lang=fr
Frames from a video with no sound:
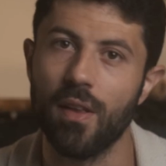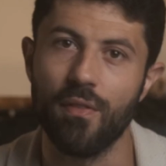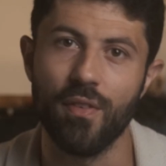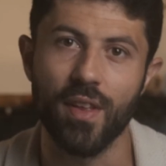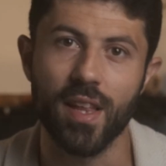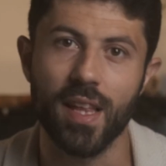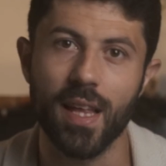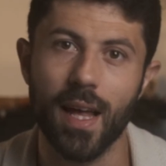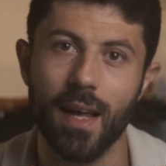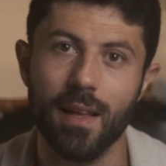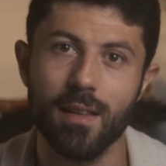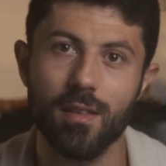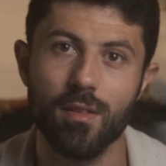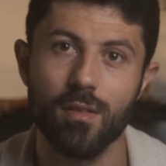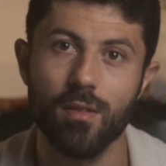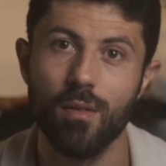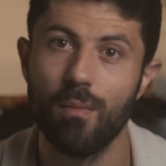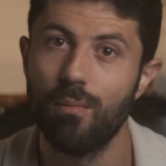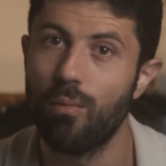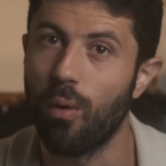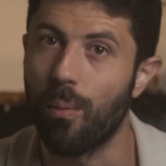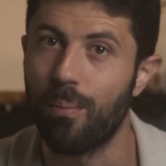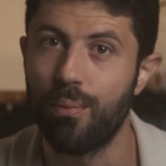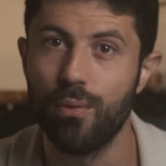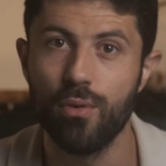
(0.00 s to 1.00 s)
efficace
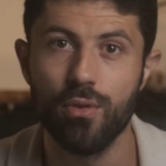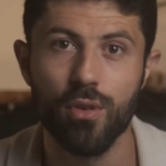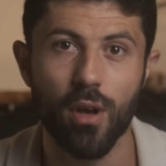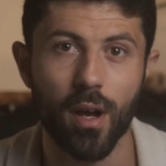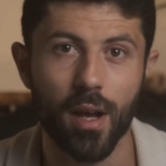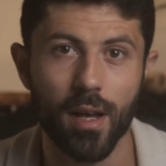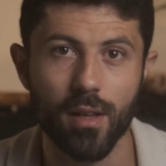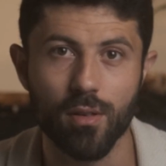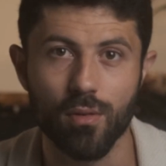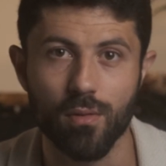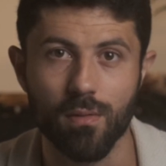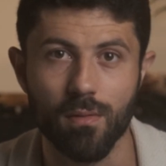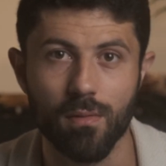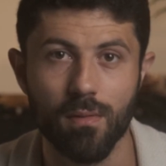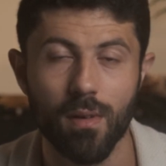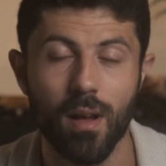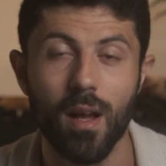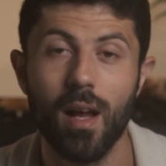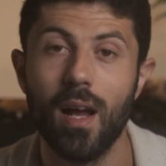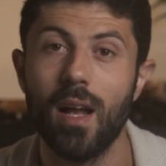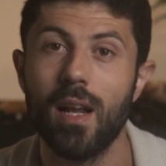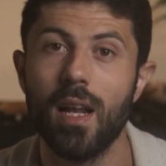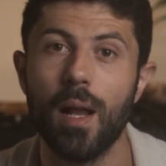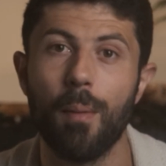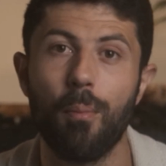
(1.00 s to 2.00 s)
pour plusieurs raisons.
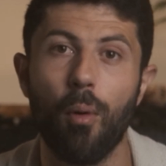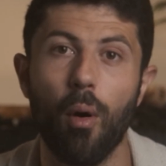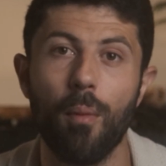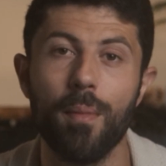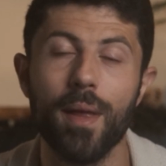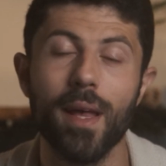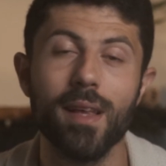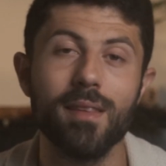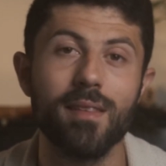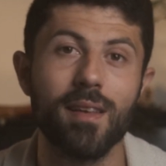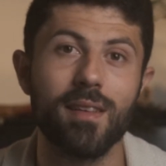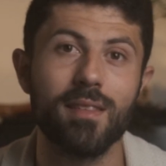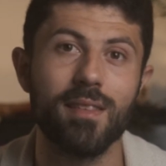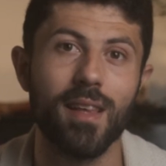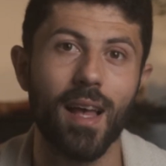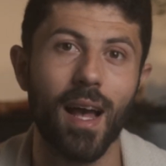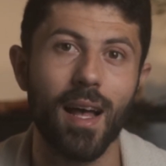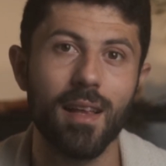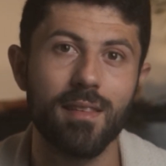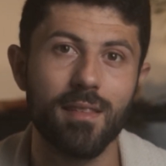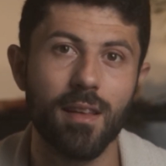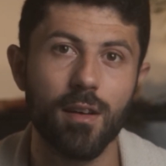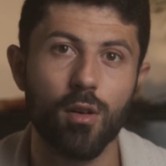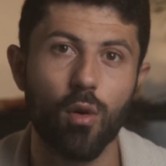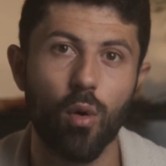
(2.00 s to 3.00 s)
La première, c'est que c'est
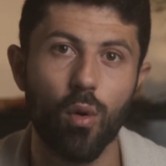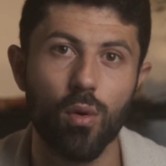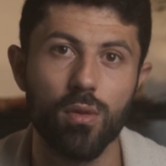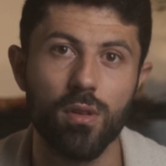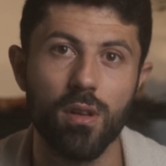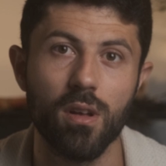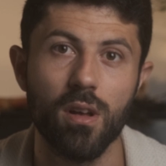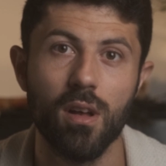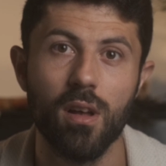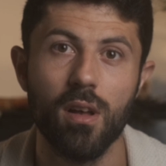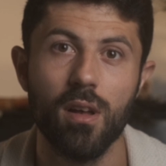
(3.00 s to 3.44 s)
asynchrone.